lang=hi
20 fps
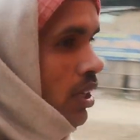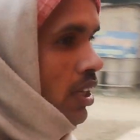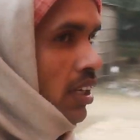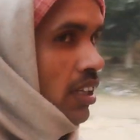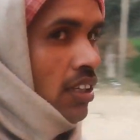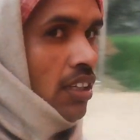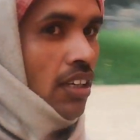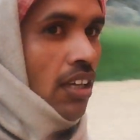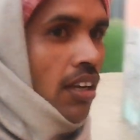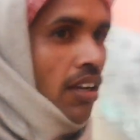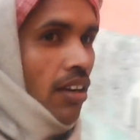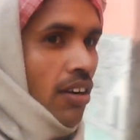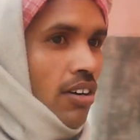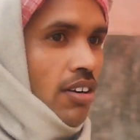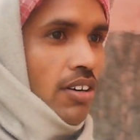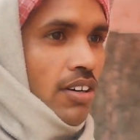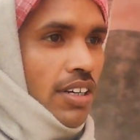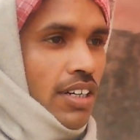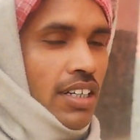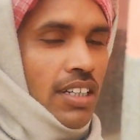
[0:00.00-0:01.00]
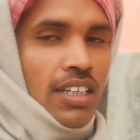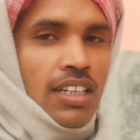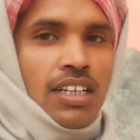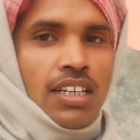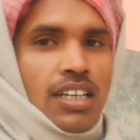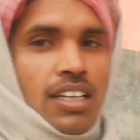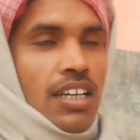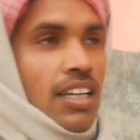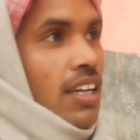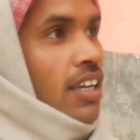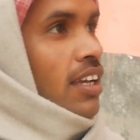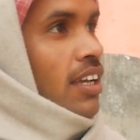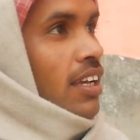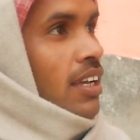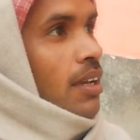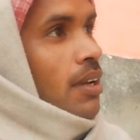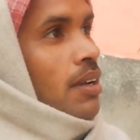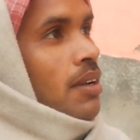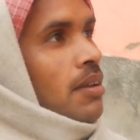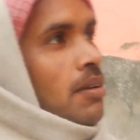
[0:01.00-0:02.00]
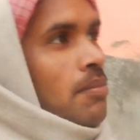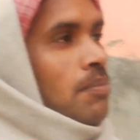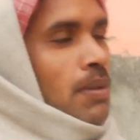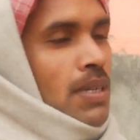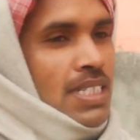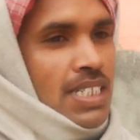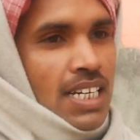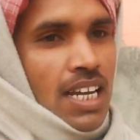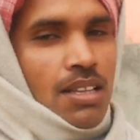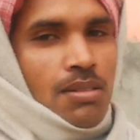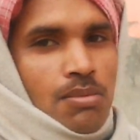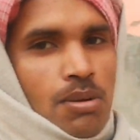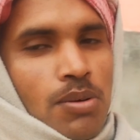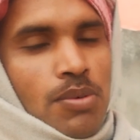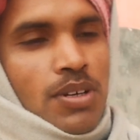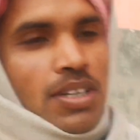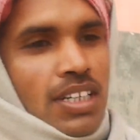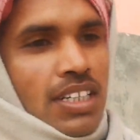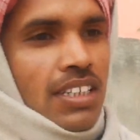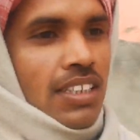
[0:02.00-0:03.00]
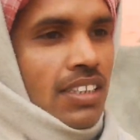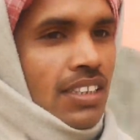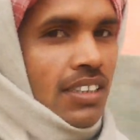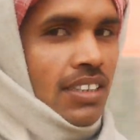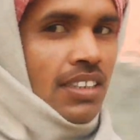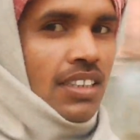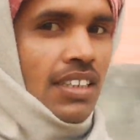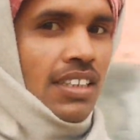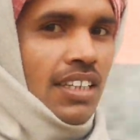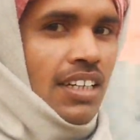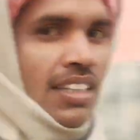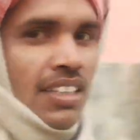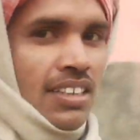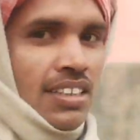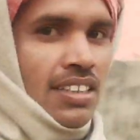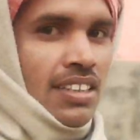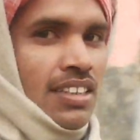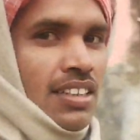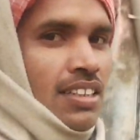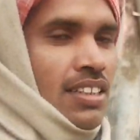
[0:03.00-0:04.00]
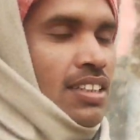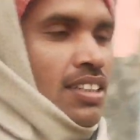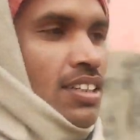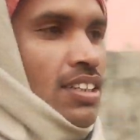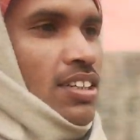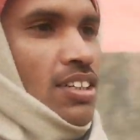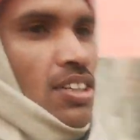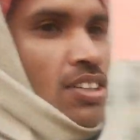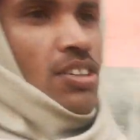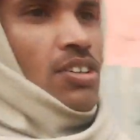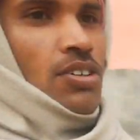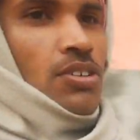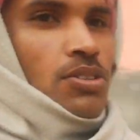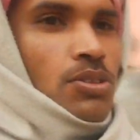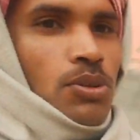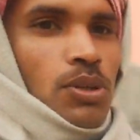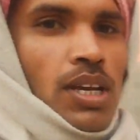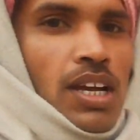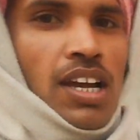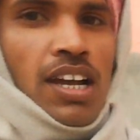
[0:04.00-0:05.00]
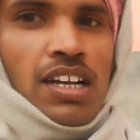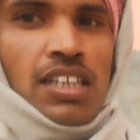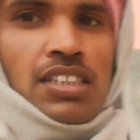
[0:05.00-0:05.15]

स्कूल है और ये पंचायत भवन है इधर तो